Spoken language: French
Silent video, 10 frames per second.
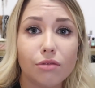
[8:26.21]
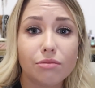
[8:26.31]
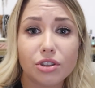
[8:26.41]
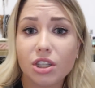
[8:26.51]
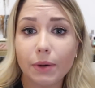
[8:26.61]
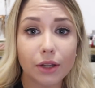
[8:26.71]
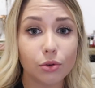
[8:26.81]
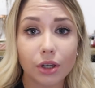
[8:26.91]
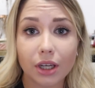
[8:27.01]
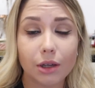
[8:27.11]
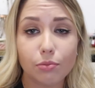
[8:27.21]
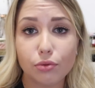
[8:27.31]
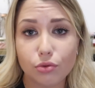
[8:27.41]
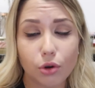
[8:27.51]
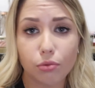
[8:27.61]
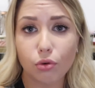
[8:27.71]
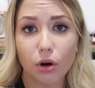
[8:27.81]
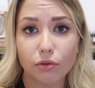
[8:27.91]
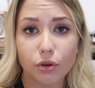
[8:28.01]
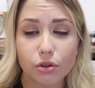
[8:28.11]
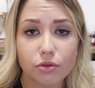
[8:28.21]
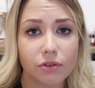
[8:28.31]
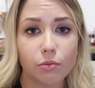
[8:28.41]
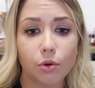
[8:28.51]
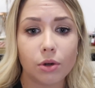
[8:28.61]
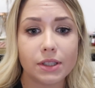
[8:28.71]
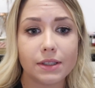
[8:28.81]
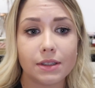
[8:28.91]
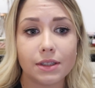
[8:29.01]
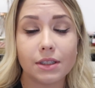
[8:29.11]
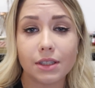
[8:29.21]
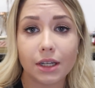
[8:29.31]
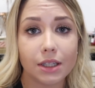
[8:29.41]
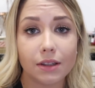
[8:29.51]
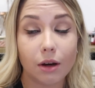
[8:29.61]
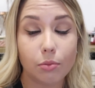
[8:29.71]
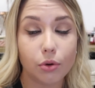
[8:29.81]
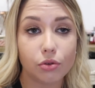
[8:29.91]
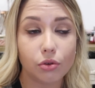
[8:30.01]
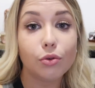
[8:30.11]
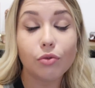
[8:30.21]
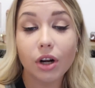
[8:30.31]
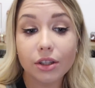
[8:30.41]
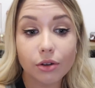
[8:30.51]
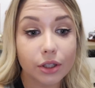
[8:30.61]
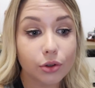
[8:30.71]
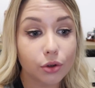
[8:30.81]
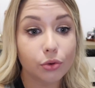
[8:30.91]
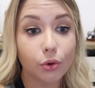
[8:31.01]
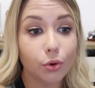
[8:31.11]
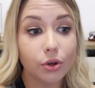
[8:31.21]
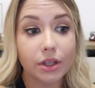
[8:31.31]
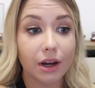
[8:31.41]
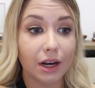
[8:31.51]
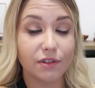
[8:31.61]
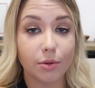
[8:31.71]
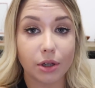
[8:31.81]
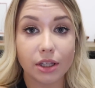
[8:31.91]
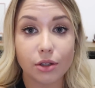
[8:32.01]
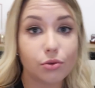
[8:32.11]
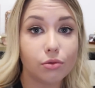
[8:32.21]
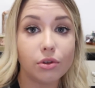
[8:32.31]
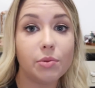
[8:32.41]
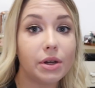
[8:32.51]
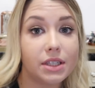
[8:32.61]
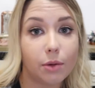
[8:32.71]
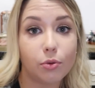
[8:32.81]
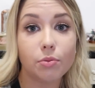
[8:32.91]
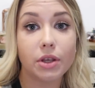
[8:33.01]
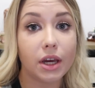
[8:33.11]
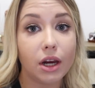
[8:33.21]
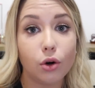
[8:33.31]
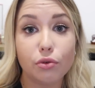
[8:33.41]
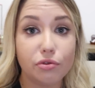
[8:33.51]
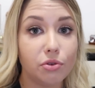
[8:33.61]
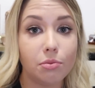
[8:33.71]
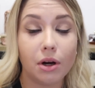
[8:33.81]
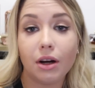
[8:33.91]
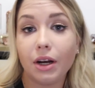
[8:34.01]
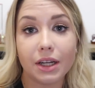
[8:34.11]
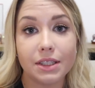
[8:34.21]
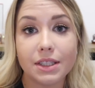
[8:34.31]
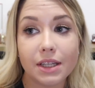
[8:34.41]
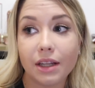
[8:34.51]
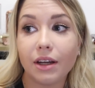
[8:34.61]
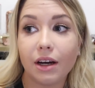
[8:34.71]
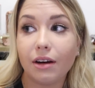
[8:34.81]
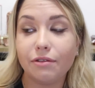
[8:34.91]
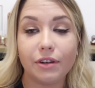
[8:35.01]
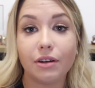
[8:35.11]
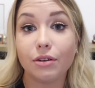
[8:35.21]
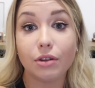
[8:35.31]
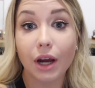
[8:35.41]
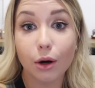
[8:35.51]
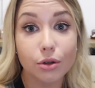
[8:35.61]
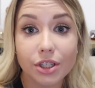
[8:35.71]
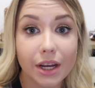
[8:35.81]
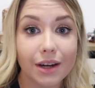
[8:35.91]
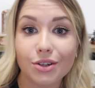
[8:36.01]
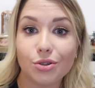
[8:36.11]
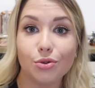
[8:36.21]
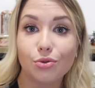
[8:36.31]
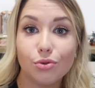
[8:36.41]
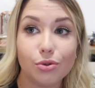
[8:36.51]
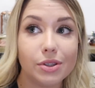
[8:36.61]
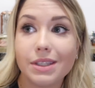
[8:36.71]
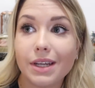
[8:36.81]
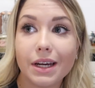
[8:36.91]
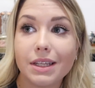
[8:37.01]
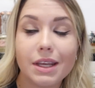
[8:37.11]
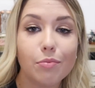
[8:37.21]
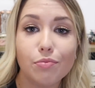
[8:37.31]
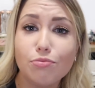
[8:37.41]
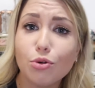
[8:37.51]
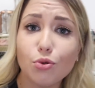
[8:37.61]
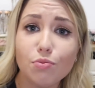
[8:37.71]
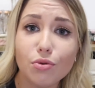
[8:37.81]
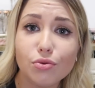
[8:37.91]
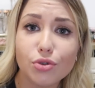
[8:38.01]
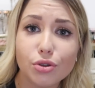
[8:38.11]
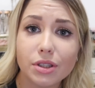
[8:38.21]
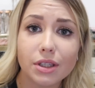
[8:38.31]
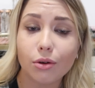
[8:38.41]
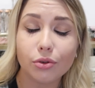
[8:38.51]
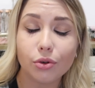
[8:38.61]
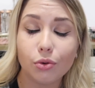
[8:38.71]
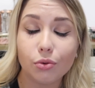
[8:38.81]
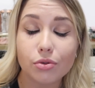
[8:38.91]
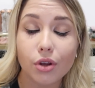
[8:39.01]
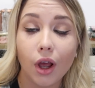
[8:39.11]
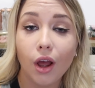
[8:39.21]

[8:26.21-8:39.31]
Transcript: je sais pas, de créer plus d'emplois en France. Enfin, pour moi, c'est ça qui était important. Donc voilà, dans les 30 euros, il y a la fabrication, les matières premières, le fait main, l'artisanat, enfin, la recherche, le design. Il y a beaucoup, beaucoup de choses qui rentrent en compte